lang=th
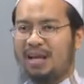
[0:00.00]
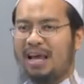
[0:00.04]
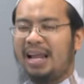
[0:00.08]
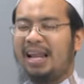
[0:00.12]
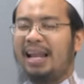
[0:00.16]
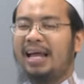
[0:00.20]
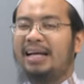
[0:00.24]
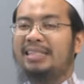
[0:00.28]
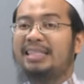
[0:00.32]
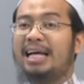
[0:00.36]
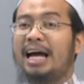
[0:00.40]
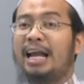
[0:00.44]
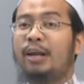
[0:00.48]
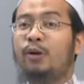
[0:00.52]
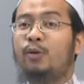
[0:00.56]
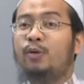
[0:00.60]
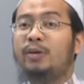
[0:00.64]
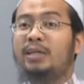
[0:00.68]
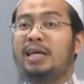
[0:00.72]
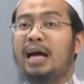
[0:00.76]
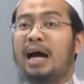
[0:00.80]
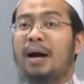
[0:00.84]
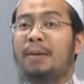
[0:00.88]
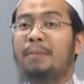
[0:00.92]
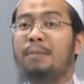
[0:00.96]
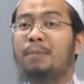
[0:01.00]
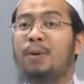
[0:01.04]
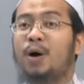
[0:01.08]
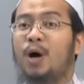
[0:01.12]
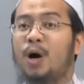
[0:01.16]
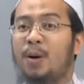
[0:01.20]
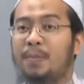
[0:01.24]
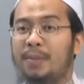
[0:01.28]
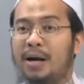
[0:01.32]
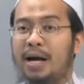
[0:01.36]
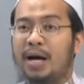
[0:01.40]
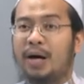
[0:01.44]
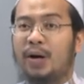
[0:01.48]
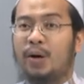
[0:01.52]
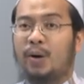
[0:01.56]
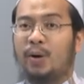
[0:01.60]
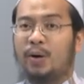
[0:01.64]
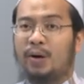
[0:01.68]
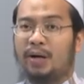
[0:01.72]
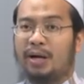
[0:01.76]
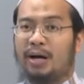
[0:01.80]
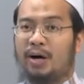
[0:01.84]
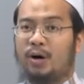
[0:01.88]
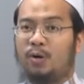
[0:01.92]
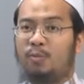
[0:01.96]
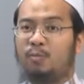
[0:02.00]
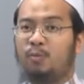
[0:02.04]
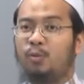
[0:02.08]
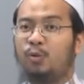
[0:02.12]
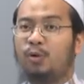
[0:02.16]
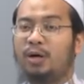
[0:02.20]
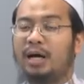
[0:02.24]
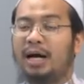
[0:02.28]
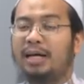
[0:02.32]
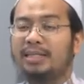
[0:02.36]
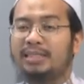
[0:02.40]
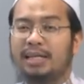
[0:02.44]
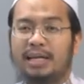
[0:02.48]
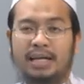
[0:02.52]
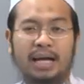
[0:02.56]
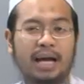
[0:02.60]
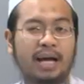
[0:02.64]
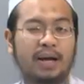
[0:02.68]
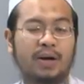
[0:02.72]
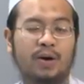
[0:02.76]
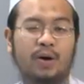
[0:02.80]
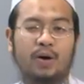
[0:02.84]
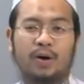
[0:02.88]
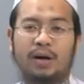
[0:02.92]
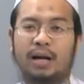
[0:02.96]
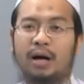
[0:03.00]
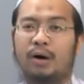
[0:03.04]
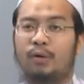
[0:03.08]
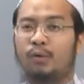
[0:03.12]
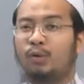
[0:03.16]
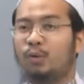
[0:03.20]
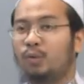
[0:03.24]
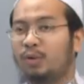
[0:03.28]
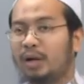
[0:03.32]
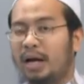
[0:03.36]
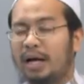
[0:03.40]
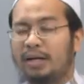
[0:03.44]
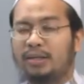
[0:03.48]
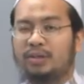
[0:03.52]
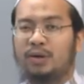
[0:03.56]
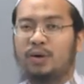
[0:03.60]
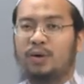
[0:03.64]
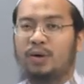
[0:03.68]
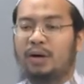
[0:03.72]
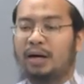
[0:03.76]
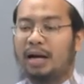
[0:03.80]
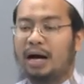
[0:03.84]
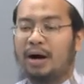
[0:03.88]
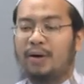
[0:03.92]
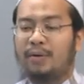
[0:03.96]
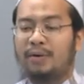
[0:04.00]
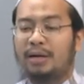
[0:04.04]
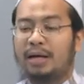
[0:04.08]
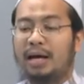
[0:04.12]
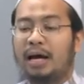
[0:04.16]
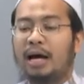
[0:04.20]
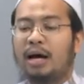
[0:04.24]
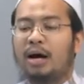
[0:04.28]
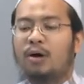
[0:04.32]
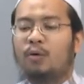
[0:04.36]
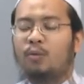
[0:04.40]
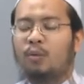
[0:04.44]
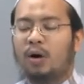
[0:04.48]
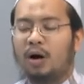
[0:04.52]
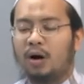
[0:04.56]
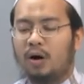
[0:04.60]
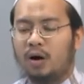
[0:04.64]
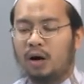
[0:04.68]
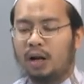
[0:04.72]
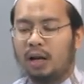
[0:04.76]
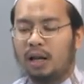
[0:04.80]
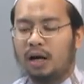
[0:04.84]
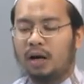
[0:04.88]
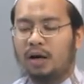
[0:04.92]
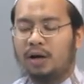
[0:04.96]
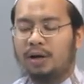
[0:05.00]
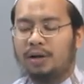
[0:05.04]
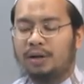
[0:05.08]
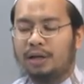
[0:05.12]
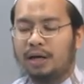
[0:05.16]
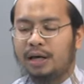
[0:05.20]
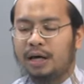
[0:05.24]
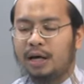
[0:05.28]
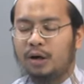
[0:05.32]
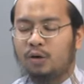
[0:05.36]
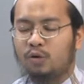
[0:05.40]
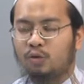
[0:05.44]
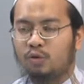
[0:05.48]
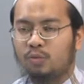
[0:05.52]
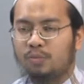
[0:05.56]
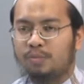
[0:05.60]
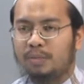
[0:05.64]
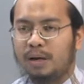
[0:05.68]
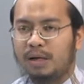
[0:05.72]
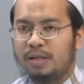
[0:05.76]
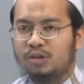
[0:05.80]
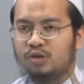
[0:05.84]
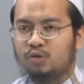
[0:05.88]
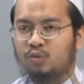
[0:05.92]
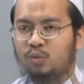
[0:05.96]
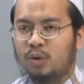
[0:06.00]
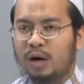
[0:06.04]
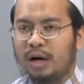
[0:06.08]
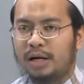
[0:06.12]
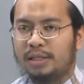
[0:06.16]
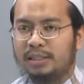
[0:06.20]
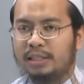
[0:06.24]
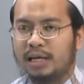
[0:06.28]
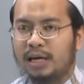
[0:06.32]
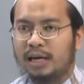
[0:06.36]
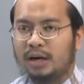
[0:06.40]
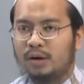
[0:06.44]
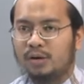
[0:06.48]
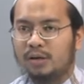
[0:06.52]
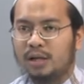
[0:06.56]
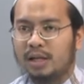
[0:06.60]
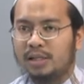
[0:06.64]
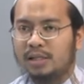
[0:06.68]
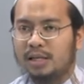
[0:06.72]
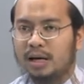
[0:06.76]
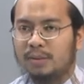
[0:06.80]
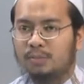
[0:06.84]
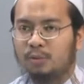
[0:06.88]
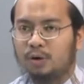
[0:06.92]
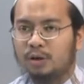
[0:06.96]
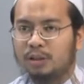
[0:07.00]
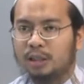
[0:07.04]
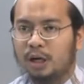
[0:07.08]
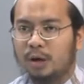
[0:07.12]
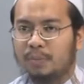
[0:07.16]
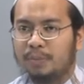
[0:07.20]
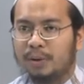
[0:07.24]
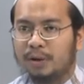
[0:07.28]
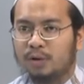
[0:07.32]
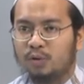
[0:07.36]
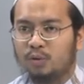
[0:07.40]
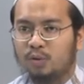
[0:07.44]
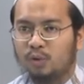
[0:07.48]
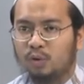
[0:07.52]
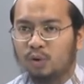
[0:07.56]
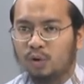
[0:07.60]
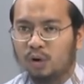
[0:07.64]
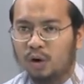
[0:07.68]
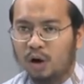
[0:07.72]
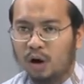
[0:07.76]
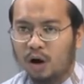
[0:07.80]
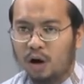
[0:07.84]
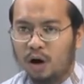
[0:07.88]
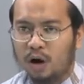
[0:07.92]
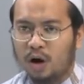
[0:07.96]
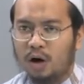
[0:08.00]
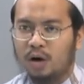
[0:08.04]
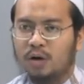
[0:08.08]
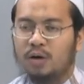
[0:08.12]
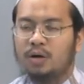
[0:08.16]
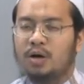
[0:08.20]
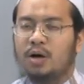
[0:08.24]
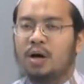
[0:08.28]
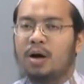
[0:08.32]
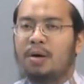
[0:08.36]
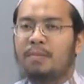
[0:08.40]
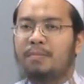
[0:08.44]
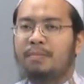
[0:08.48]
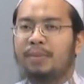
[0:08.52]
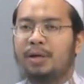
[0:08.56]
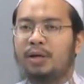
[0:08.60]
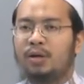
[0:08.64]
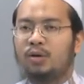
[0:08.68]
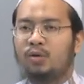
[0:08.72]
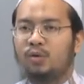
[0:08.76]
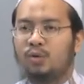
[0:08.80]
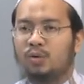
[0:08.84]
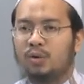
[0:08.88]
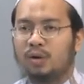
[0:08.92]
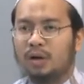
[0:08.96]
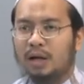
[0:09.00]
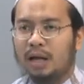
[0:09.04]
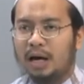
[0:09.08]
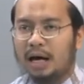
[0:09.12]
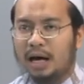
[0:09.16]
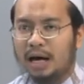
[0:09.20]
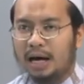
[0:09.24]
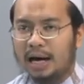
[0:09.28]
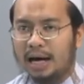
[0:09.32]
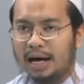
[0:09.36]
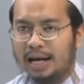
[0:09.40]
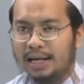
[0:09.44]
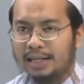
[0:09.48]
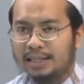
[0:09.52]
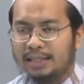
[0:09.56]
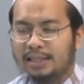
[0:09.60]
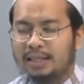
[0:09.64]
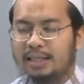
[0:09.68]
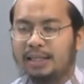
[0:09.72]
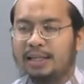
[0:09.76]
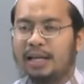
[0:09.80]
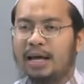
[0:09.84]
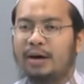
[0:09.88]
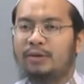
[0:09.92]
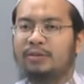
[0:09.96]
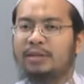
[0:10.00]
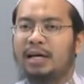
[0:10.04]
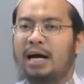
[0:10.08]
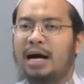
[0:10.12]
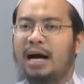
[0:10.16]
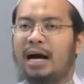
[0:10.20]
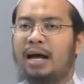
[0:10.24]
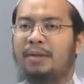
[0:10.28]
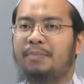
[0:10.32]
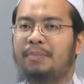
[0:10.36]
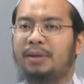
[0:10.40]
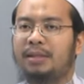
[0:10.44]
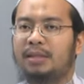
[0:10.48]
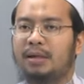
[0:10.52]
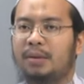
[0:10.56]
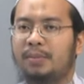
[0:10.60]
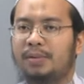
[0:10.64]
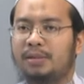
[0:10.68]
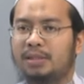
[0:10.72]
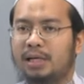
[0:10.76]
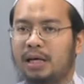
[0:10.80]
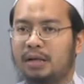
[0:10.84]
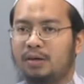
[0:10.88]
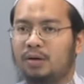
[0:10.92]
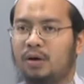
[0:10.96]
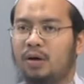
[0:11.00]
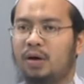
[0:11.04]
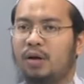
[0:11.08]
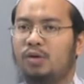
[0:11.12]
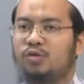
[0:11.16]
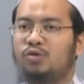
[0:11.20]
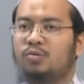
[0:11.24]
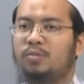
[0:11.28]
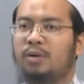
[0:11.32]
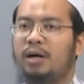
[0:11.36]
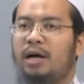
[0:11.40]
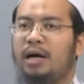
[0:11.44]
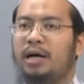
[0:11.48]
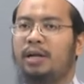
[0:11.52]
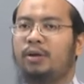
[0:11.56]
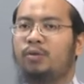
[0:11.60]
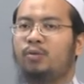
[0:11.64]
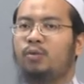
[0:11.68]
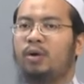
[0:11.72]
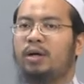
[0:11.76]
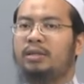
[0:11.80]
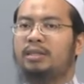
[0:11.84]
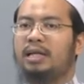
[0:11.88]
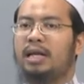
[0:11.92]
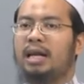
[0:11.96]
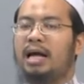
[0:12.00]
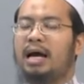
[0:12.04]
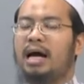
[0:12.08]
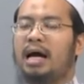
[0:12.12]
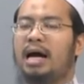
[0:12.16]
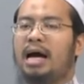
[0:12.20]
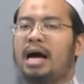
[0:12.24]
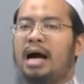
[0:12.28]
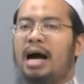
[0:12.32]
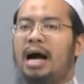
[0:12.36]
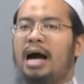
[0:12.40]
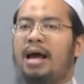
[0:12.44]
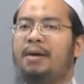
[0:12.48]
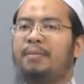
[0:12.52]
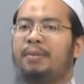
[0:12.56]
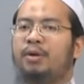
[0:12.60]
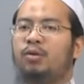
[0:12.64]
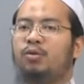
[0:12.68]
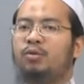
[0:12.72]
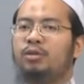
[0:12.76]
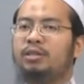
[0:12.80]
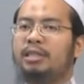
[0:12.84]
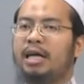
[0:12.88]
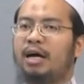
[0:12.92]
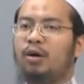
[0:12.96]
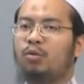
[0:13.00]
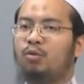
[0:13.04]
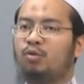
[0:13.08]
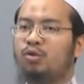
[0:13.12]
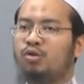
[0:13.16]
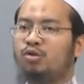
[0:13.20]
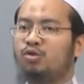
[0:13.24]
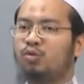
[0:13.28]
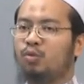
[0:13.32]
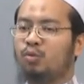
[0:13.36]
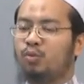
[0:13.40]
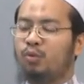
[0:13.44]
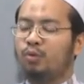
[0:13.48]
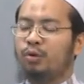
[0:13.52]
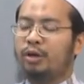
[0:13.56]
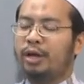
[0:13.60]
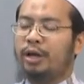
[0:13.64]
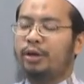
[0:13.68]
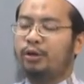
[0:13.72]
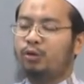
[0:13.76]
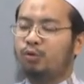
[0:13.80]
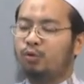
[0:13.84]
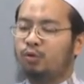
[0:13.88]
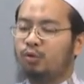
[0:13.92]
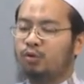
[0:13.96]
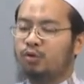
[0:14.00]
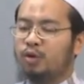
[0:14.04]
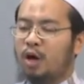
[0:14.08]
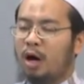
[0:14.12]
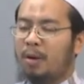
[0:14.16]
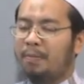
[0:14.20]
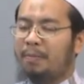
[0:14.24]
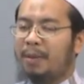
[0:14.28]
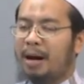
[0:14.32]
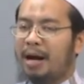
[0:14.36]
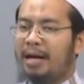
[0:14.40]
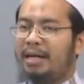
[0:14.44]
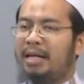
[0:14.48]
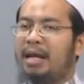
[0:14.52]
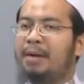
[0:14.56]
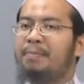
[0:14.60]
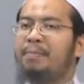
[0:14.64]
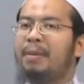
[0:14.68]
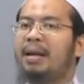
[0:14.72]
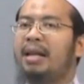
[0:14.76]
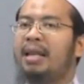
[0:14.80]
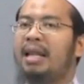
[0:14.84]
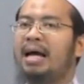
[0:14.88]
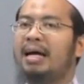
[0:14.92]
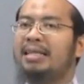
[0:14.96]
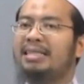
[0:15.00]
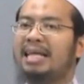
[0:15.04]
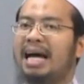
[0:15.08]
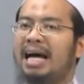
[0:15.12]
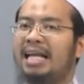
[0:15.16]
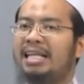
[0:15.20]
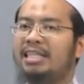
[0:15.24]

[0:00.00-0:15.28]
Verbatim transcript: หลักฐานรู้จากพ่อแม่ของเราปู่ย่าตายายของเราลูกหลานของเราเนี่ยว่าขอละกนากุมอัซวาญาเราได้สร้างพวกเจ้าเป็นคู่ครอง มีลูกหลานมีแนวทางอันเป็นธรรมชาติของลอสุบฮานหัวตาลาให้มนุษย์จากรุ่นสู่รุ่นเนี่ยอยู่ต่อไปเนี่ยเป็นหลักฐาน